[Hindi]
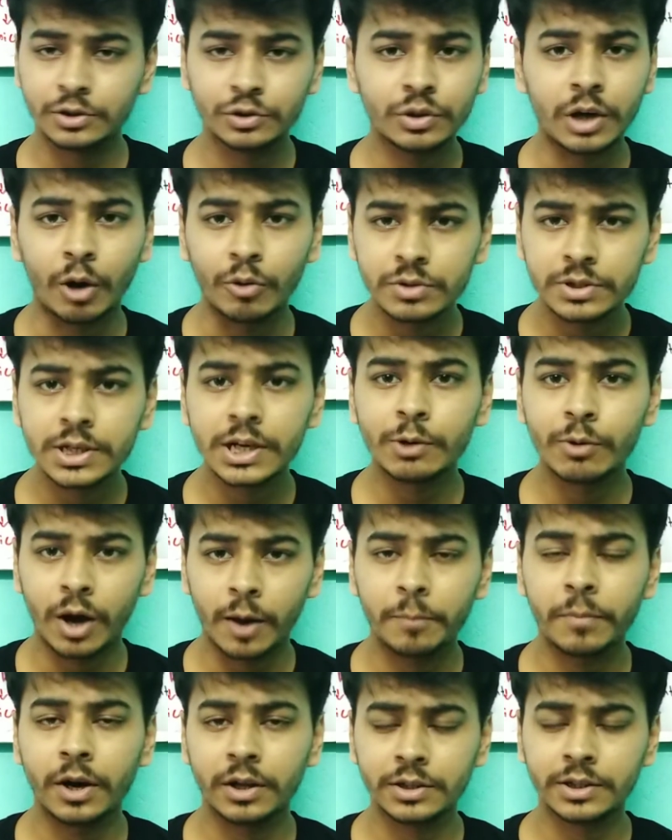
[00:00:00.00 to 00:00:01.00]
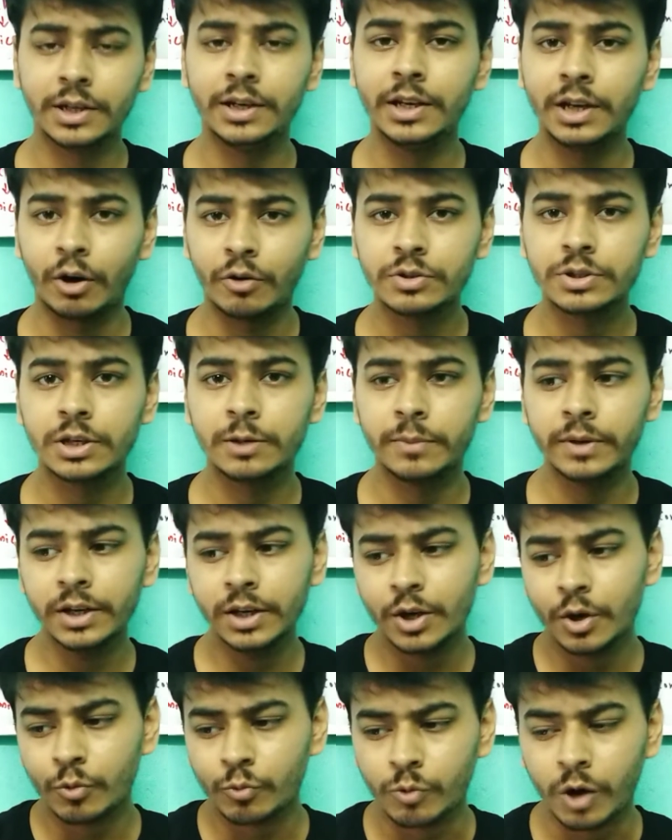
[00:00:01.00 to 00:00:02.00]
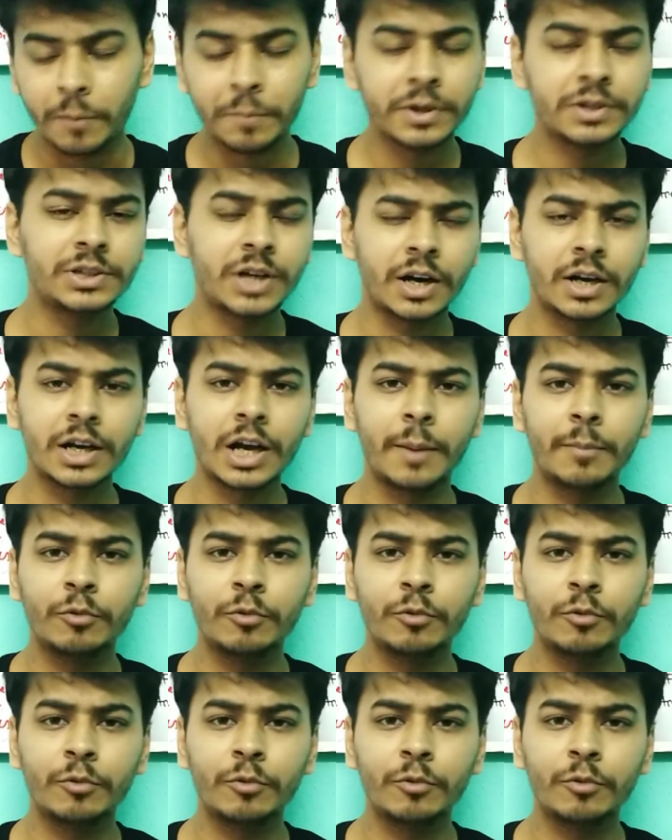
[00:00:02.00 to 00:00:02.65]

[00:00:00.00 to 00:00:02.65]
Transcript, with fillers: जो काउंसिल है वहाँ आपका दिल्ली काउंसिल में वहाँ पे जाके